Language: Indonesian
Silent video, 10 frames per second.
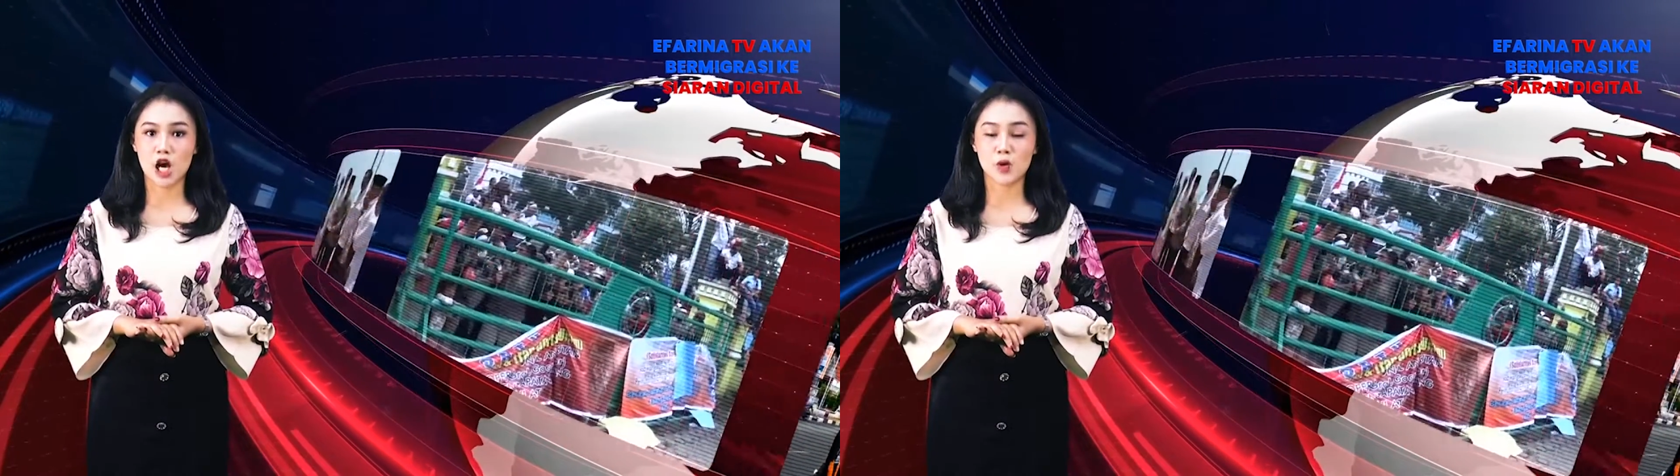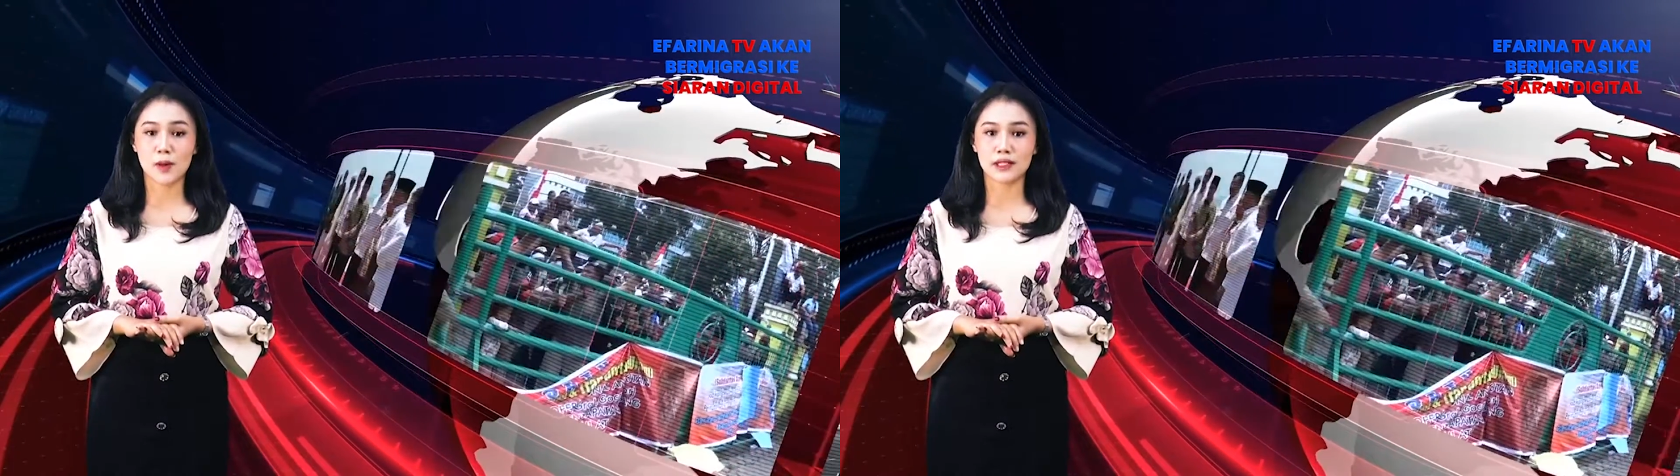
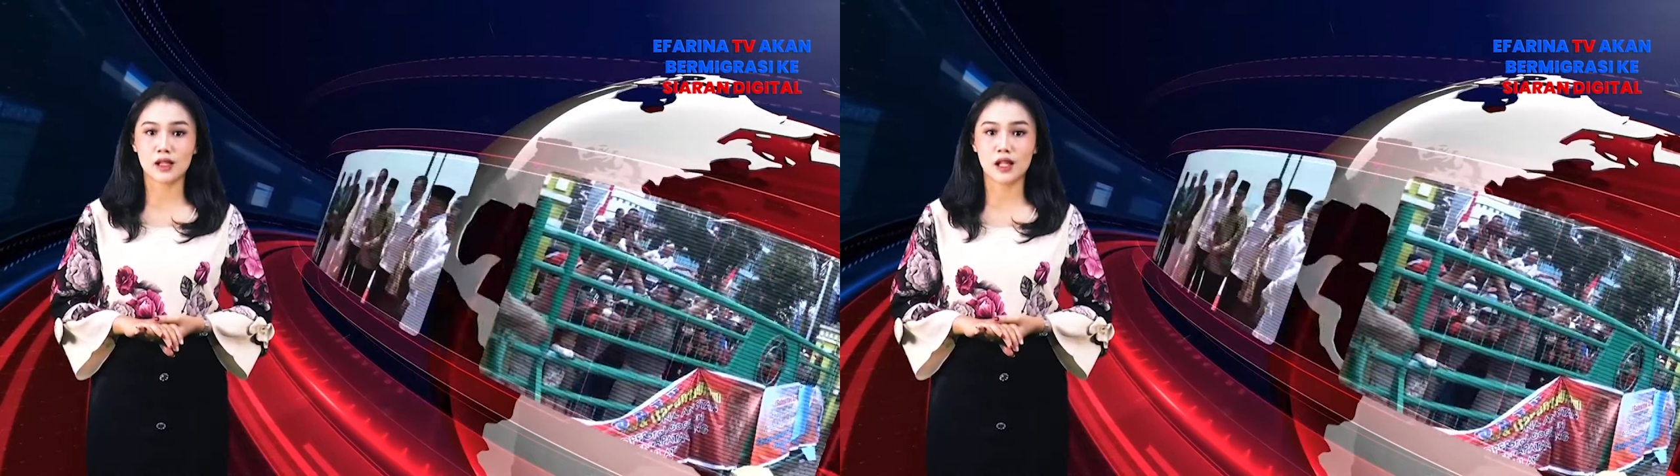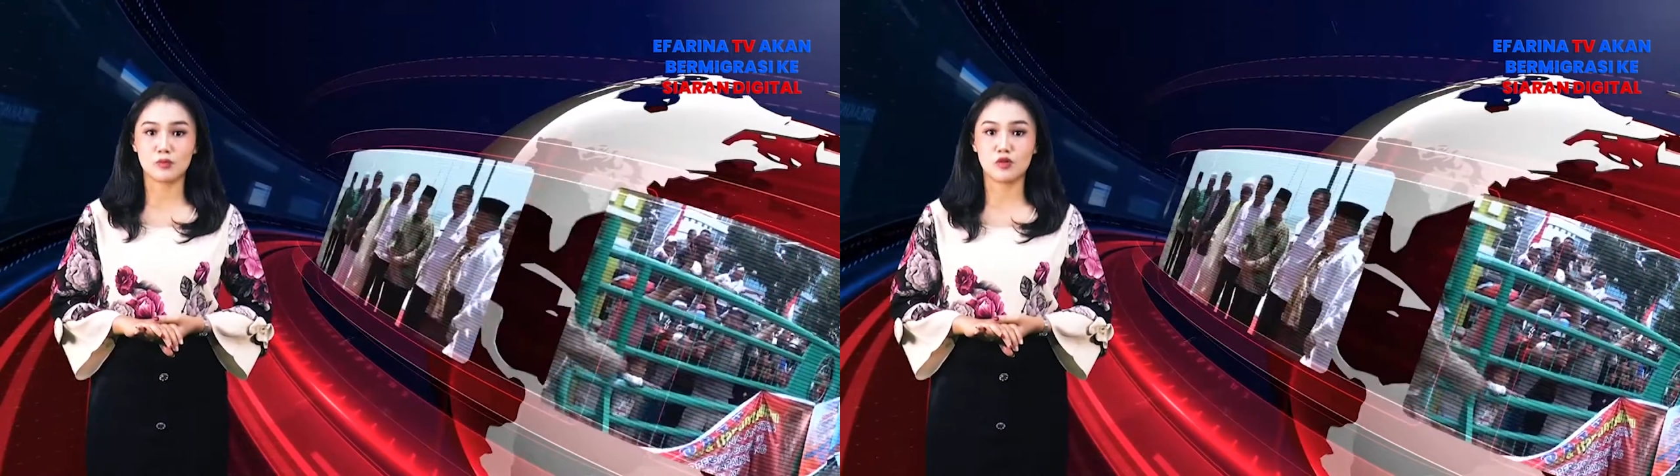
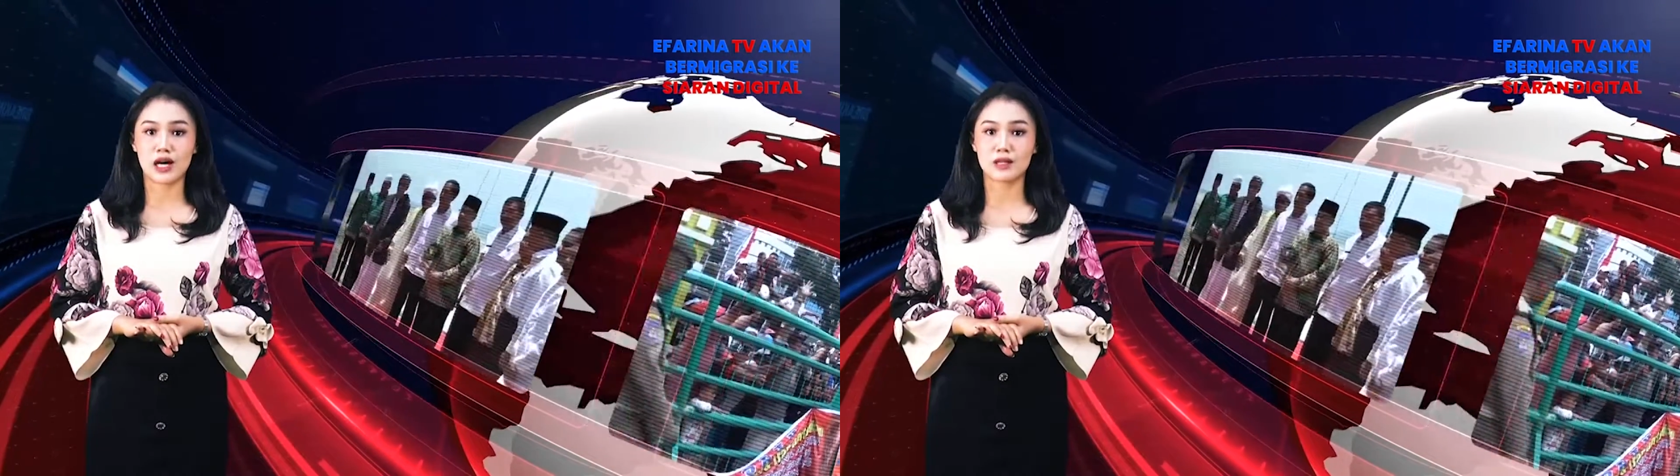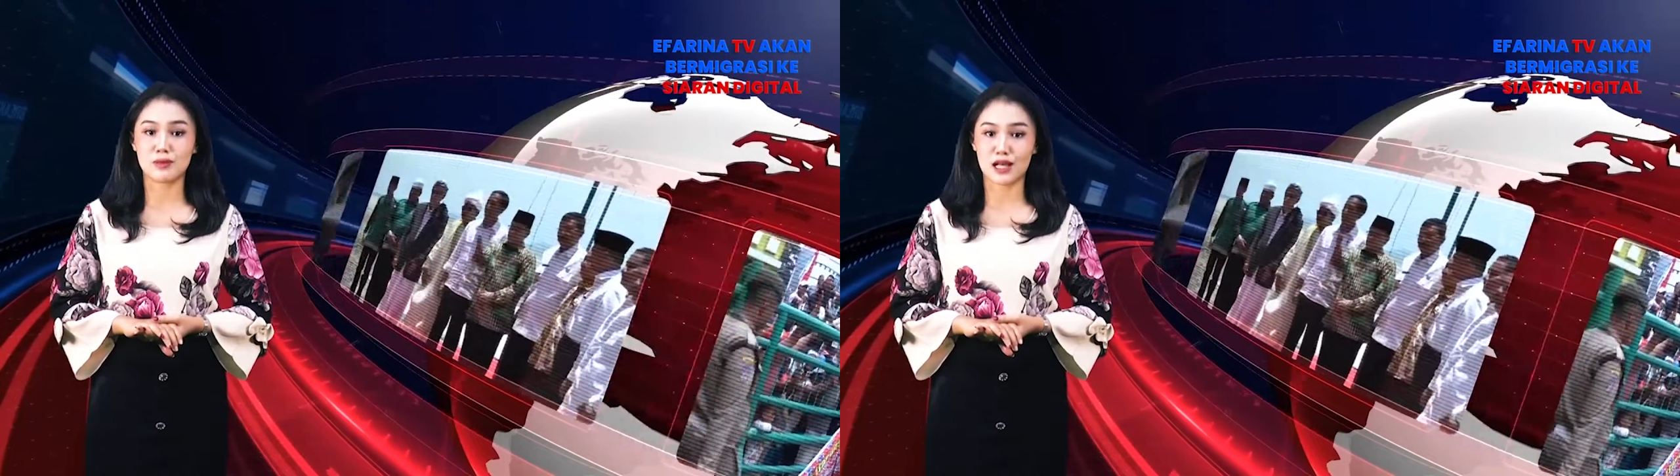Kabupaten
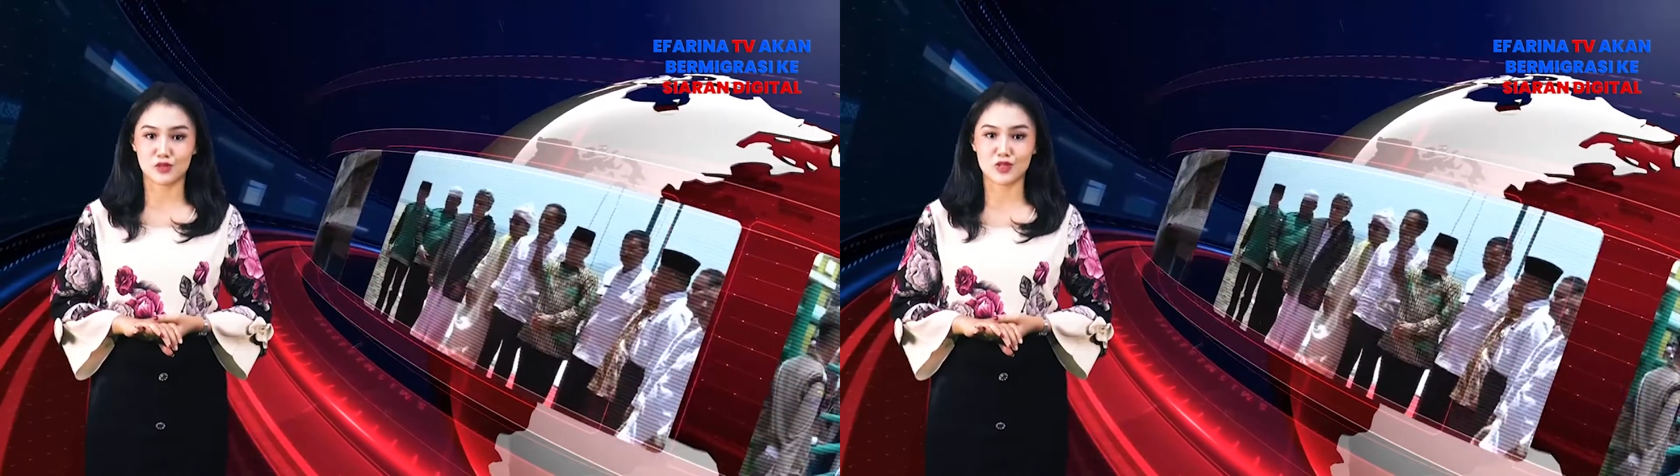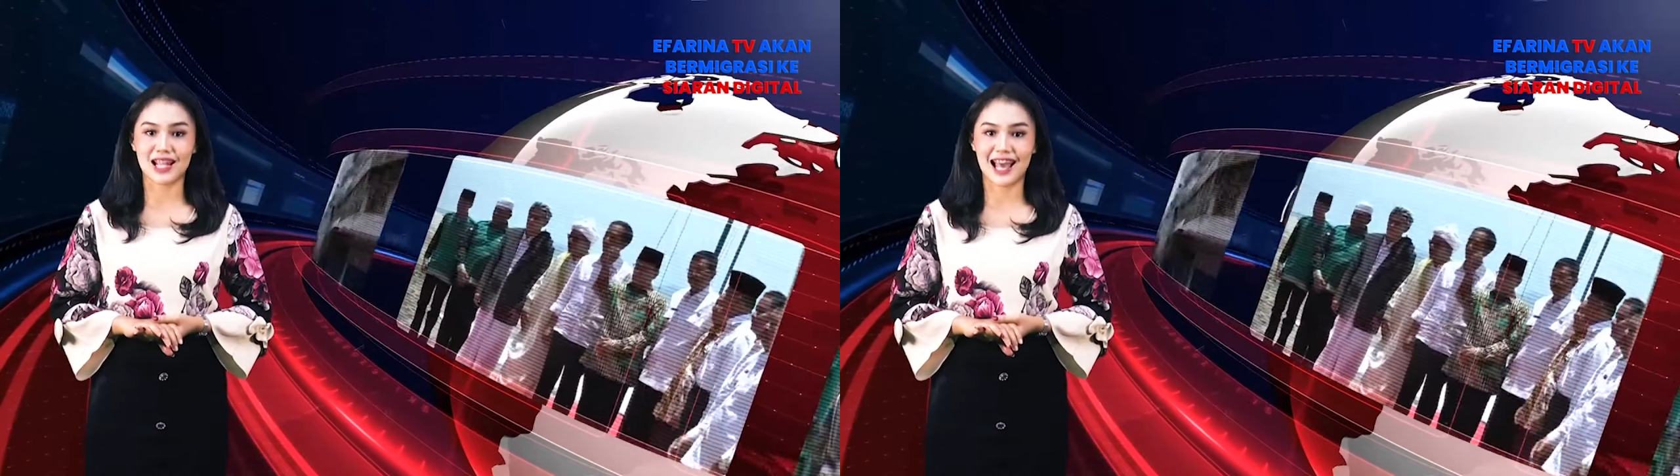Labuhan
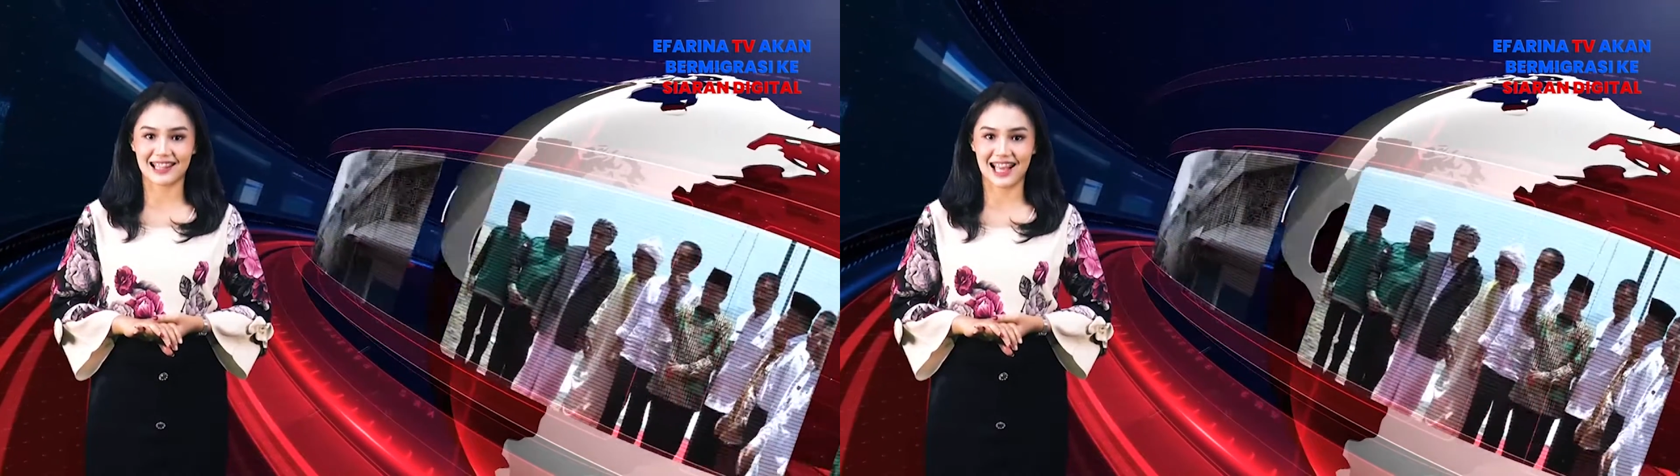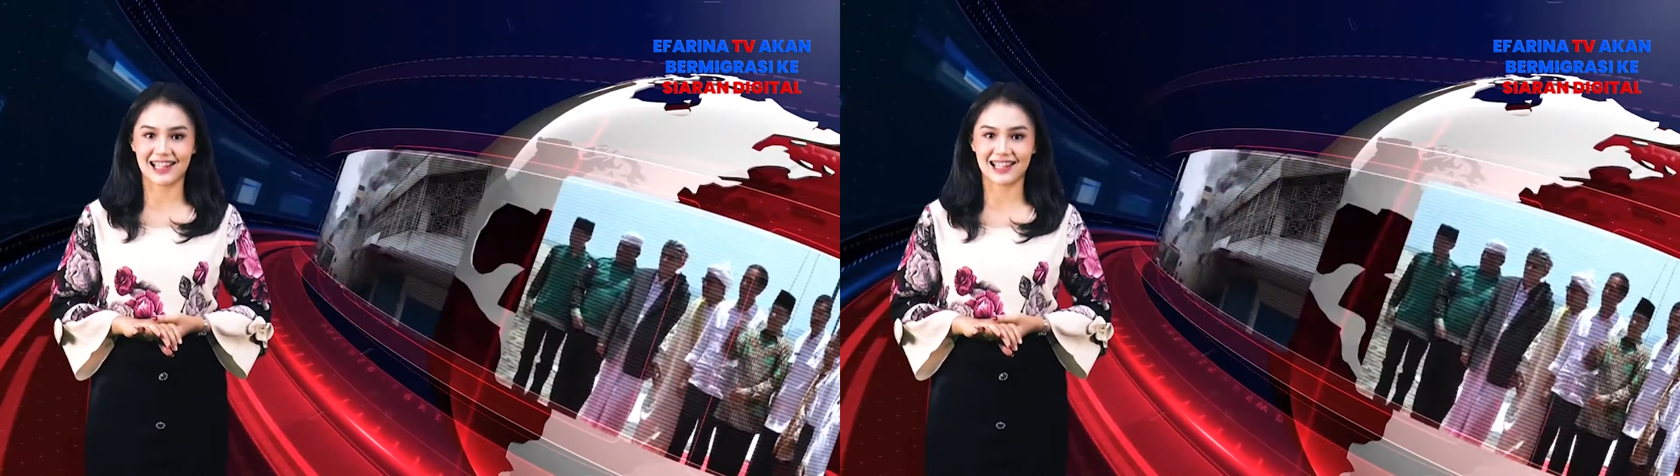Batu
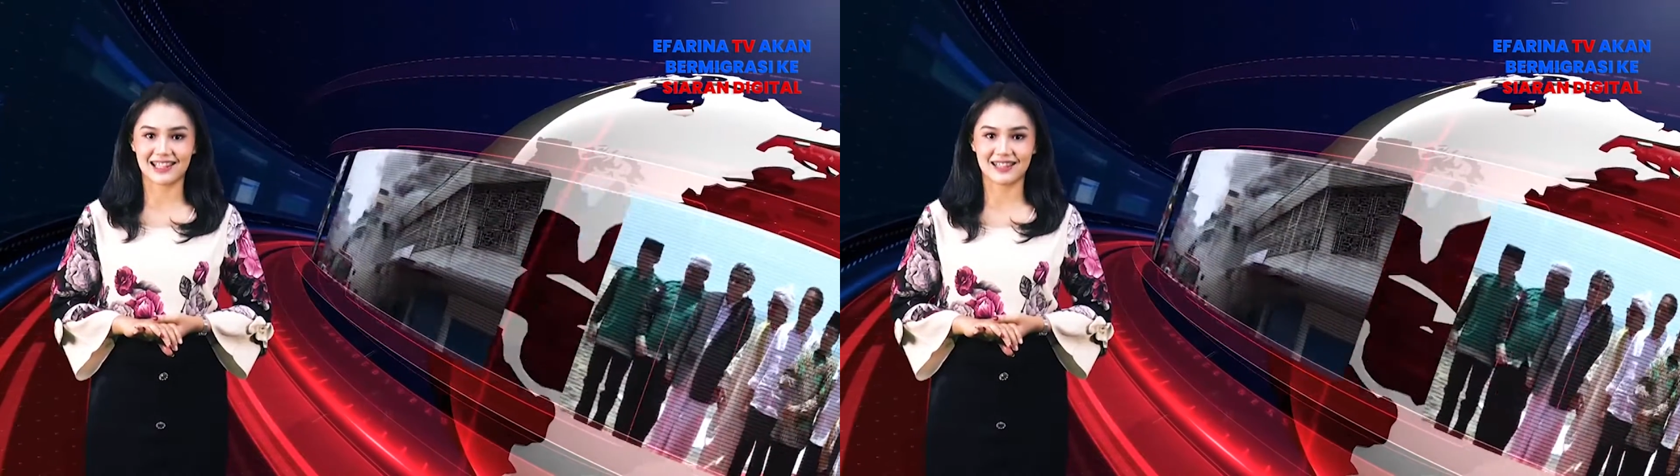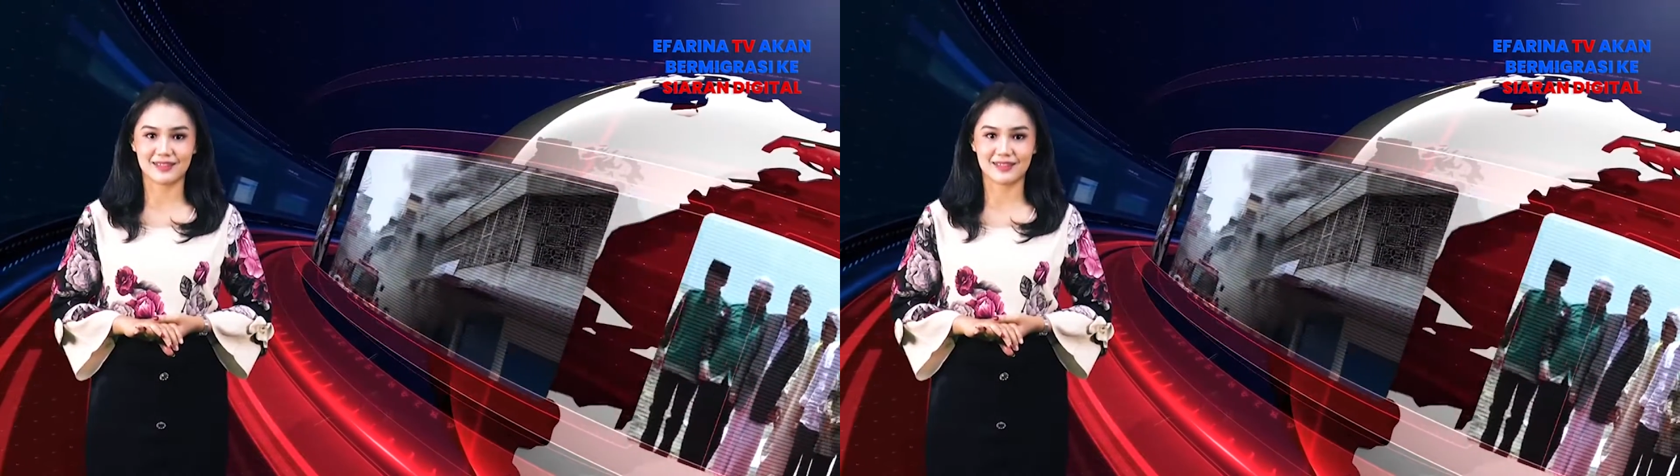Selatan.